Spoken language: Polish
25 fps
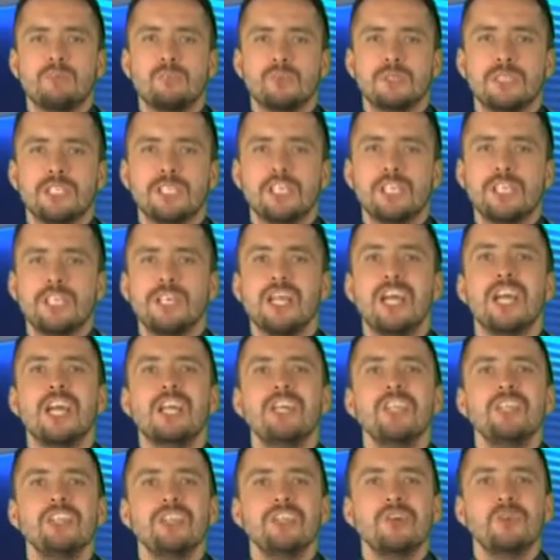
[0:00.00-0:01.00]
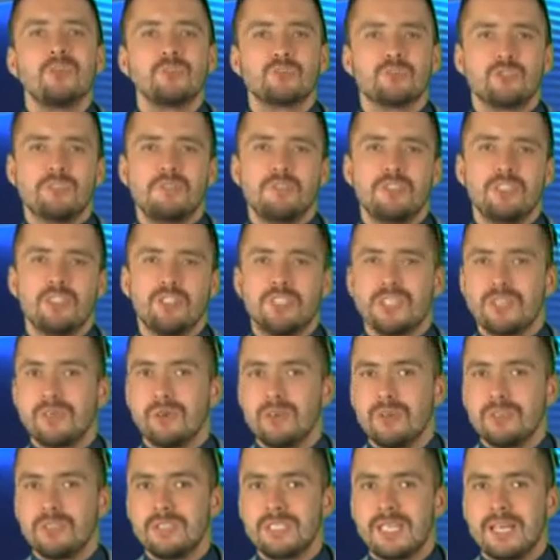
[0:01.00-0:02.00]
muzyki i oczywiście
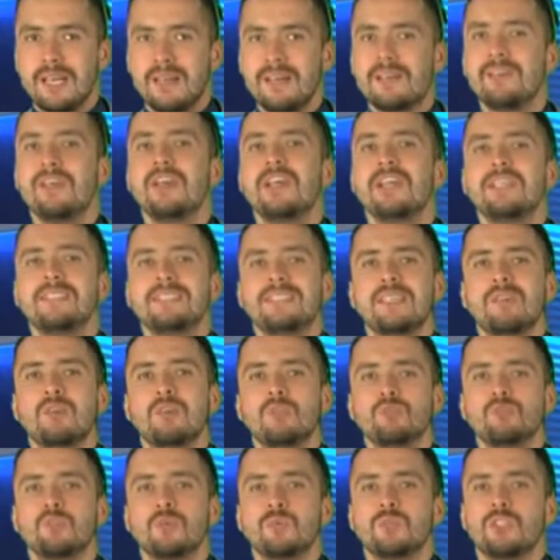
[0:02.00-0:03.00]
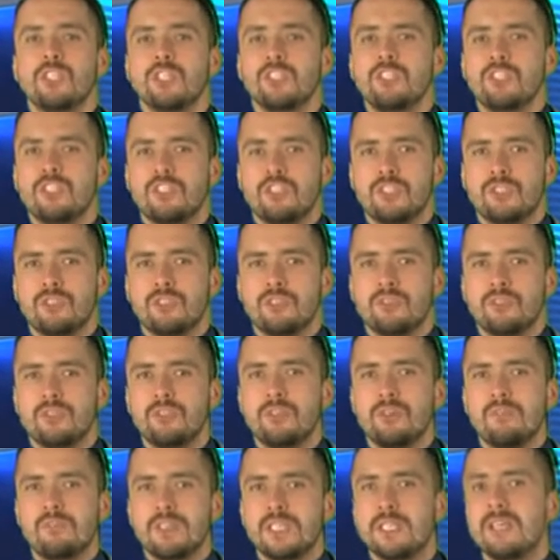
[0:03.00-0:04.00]
golonka. Zakończył się
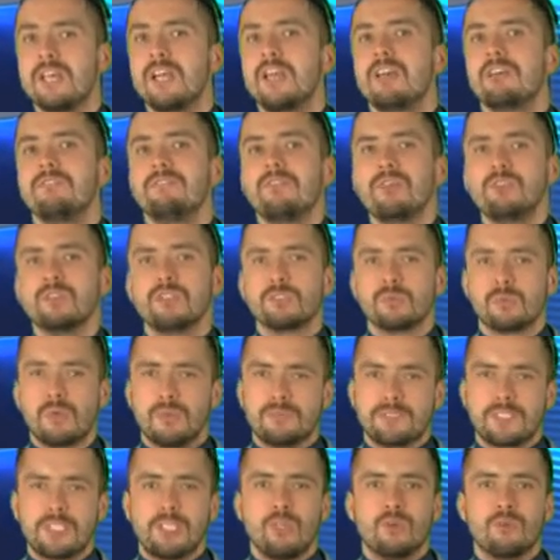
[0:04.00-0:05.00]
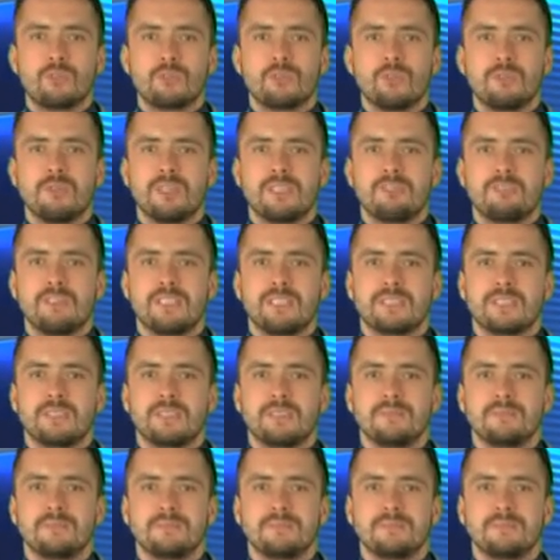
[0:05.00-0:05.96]
dziesięciodniowy Wodzisławski Oktoberfest.